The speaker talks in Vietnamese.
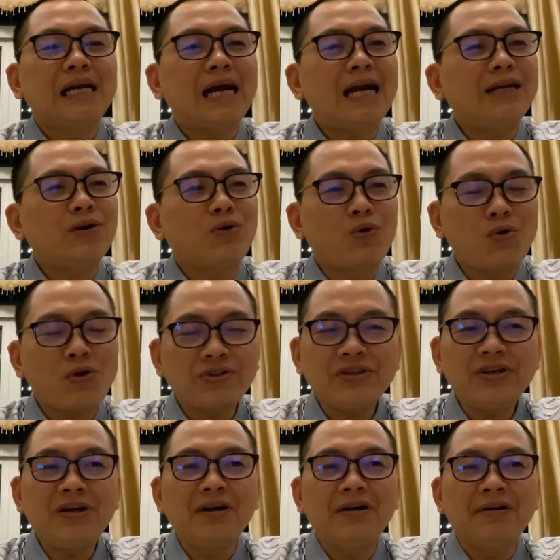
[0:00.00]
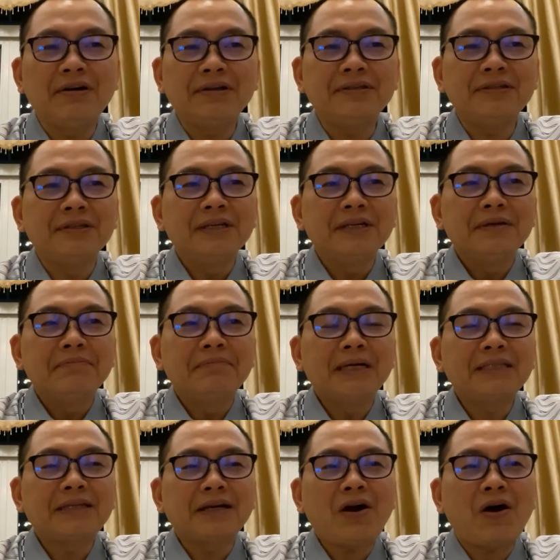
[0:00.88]
hay là cũng có những người
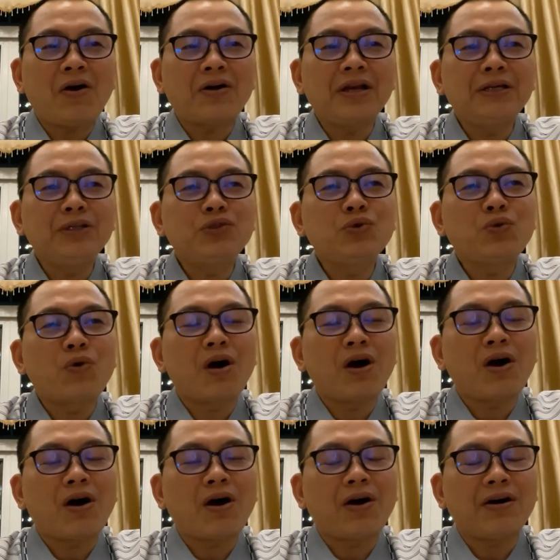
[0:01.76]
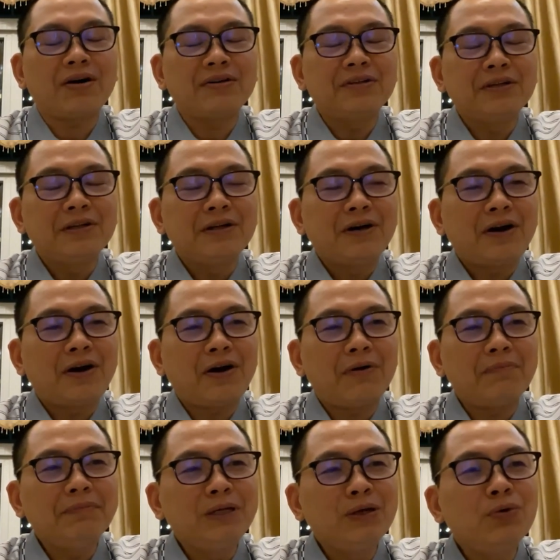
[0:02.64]
mình thấy họ lên chùa họ
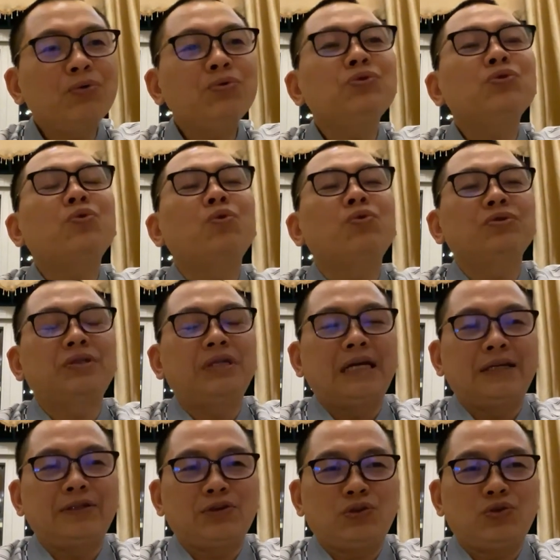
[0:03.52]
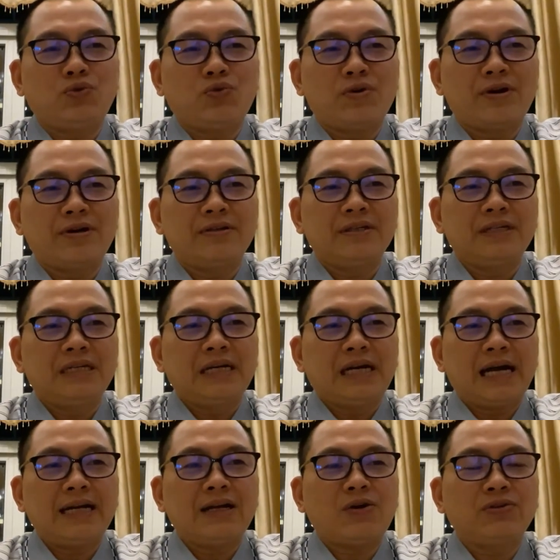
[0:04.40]
họ biếu cụ tiền cho chùa
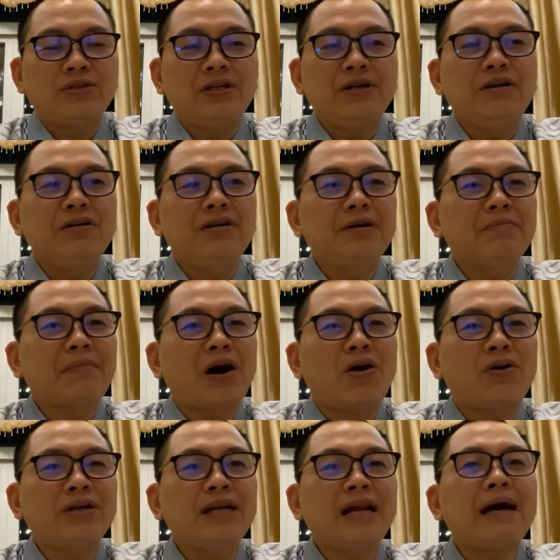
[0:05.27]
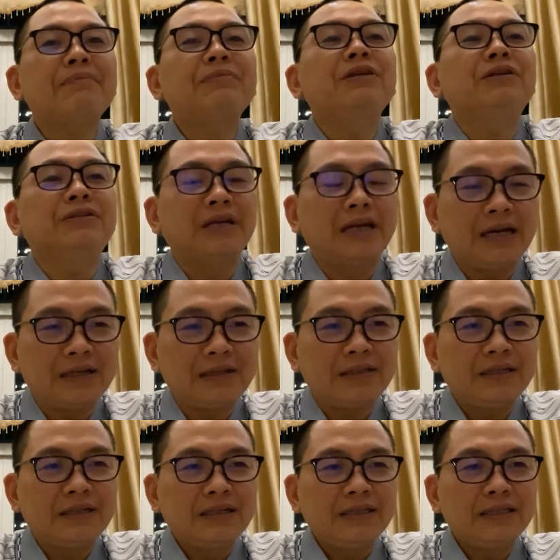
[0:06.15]
hay là có những người mà họ đi làm từ thiện
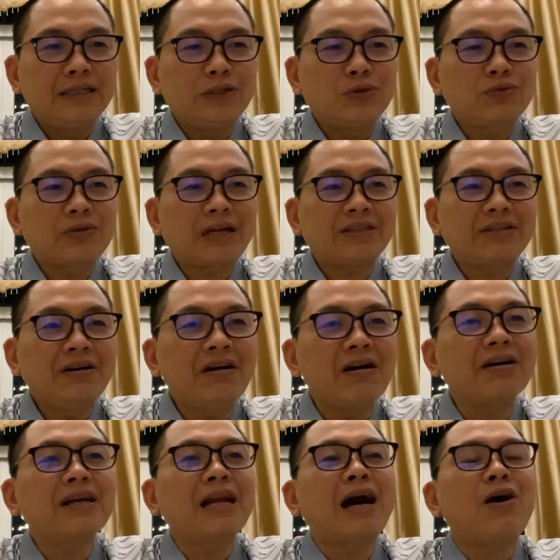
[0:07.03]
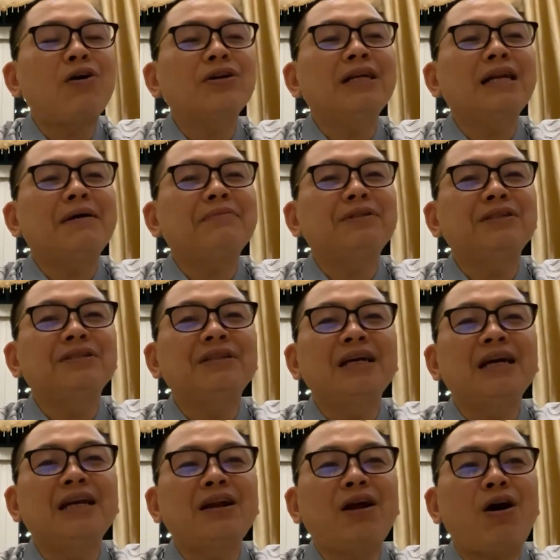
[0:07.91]
thì chúng ta tưởng là họ đi làm từ
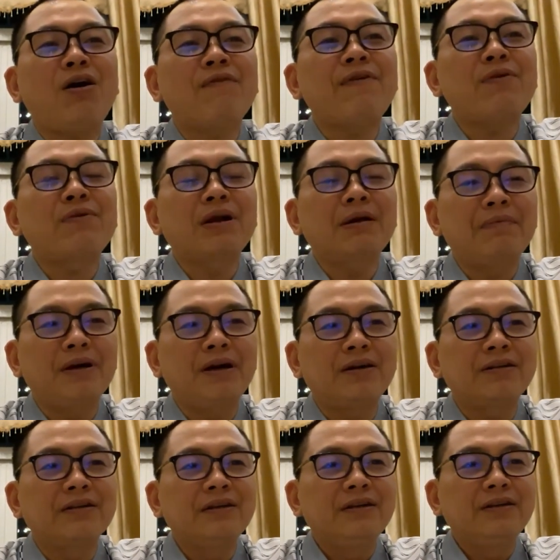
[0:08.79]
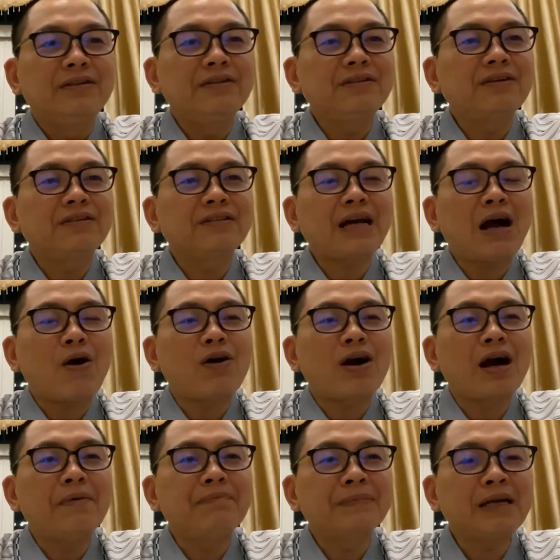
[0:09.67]
thiện là họ vào nghiệp lực nhưng thực ra
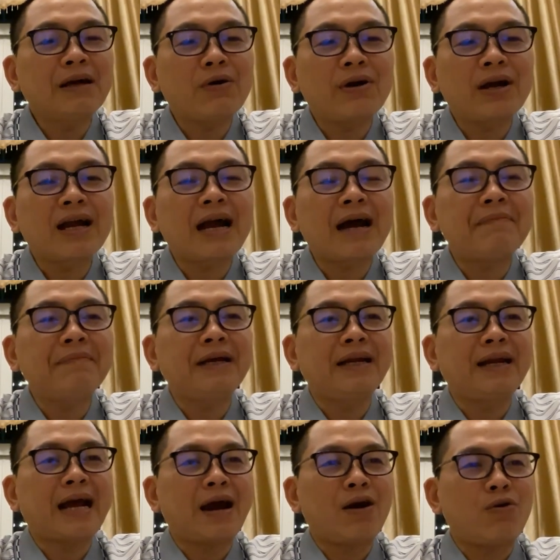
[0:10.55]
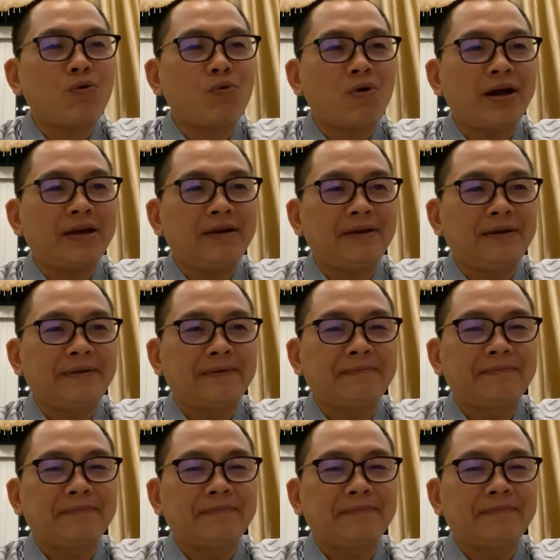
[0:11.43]
họ cầm theo cái camera họ quay